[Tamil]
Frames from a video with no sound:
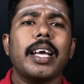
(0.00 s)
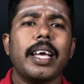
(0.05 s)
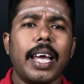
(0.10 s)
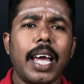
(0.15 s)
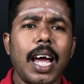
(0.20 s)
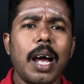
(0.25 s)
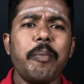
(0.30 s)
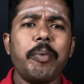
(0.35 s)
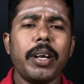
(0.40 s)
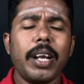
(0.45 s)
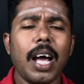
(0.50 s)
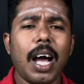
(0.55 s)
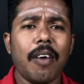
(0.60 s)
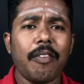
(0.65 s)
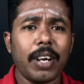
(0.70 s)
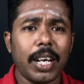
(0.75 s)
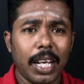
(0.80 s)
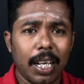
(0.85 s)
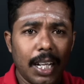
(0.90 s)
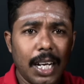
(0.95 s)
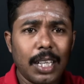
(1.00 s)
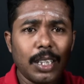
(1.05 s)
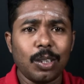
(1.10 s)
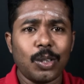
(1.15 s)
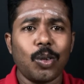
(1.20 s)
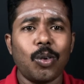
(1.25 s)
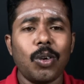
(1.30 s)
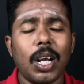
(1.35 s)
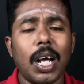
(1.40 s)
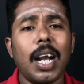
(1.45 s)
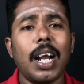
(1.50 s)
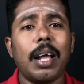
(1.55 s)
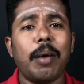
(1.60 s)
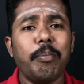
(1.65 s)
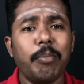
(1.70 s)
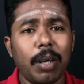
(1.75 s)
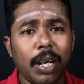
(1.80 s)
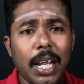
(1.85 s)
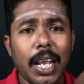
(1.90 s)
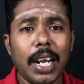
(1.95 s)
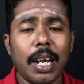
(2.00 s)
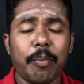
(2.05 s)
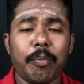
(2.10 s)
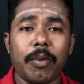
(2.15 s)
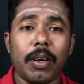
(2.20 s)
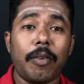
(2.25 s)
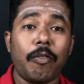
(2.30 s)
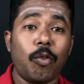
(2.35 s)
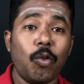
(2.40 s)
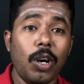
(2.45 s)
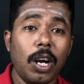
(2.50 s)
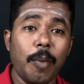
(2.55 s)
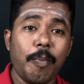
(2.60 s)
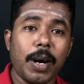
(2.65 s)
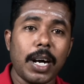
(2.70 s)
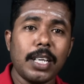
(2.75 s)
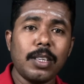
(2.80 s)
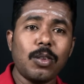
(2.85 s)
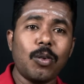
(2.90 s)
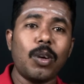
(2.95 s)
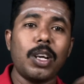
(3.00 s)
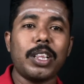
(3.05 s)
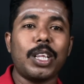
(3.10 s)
ஏன் அப்படின்னா அவர் ஏதாவது சொன்னால் நம்மளே நம் உள்ள மனசுக்குள்ளே